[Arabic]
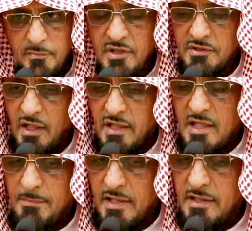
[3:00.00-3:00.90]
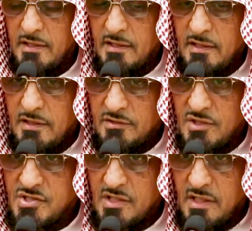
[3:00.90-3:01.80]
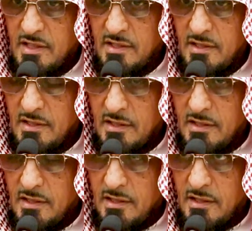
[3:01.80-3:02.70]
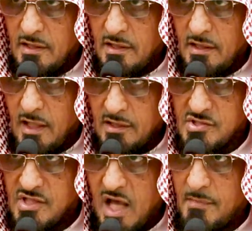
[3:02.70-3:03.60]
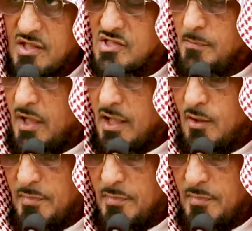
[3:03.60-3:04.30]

يمكن تقريبا تسع أقسام أقسم الله